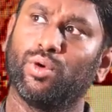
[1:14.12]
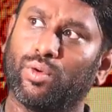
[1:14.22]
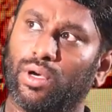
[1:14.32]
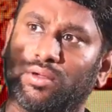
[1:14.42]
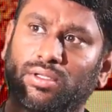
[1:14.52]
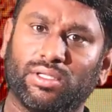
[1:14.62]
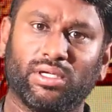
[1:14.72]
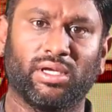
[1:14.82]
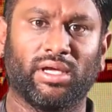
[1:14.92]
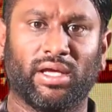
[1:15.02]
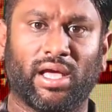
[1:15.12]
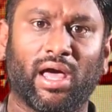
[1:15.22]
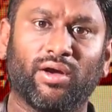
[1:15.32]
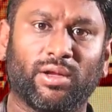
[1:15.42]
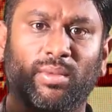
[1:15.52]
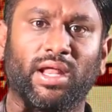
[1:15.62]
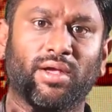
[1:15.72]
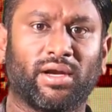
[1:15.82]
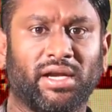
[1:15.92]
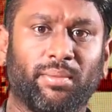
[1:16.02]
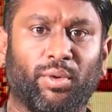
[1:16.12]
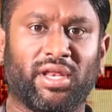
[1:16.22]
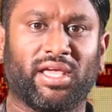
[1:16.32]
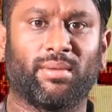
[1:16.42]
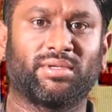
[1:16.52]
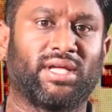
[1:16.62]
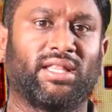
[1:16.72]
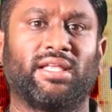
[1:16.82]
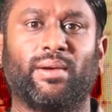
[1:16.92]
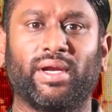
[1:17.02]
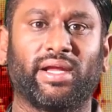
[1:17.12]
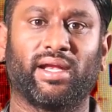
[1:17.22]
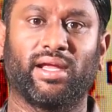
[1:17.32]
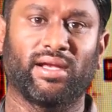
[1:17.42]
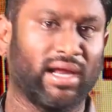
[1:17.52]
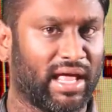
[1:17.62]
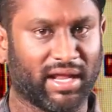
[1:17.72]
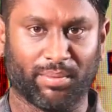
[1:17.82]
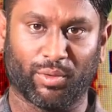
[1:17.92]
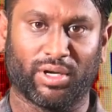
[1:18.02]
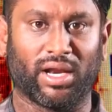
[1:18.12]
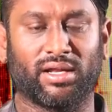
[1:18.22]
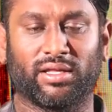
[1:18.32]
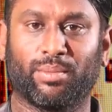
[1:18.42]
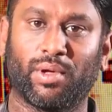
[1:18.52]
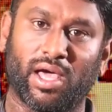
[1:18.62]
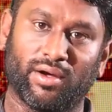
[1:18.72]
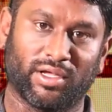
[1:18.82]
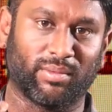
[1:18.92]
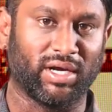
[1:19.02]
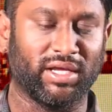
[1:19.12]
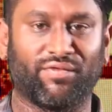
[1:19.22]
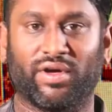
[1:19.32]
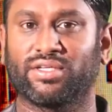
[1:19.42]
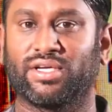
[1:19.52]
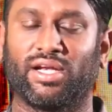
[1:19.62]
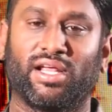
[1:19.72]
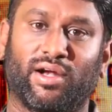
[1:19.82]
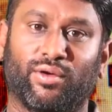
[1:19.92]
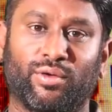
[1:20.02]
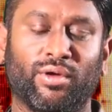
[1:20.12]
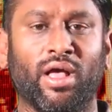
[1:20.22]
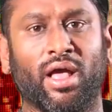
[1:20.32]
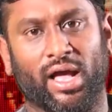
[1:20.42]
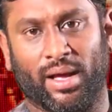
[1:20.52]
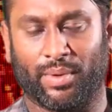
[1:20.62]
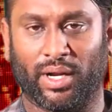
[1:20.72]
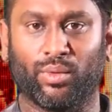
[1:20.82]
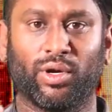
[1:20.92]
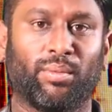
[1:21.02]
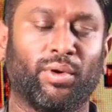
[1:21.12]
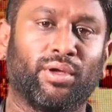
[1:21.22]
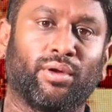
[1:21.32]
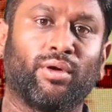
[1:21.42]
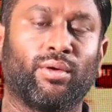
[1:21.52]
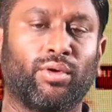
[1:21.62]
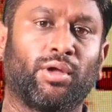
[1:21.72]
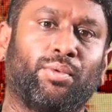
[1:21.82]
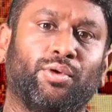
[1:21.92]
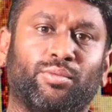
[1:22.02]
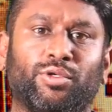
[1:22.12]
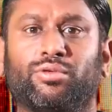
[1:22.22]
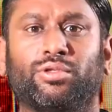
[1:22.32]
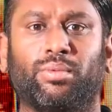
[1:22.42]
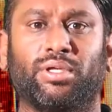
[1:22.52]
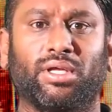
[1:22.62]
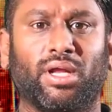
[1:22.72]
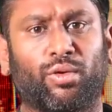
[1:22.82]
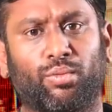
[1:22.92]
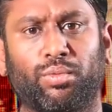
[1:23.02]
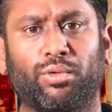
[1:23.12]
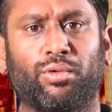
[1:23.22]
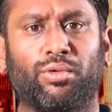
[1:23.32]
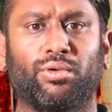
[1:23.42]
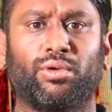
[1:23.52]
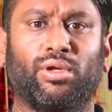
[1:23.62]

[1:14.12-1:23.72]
உள்ளுக்குள்ளே வந்து ஆளுநர் மாளிகைக்குள்ளே நீ போயிருக்கியா பிரசாத் அப்படின்னு கேட்டிங்கன்னா நான் ரிப்போர்ட்டராக இருந்தப்போ ஆளுநர் மாளிகை ஃபங்க்ஷன்லாம் நடக்கும் அப்போல்லாம் உள்ளே போயிருக்கோம் உள்ளே போகும்போது வந்து பார்த்திங்கன்னா ரொம்ப ஒரு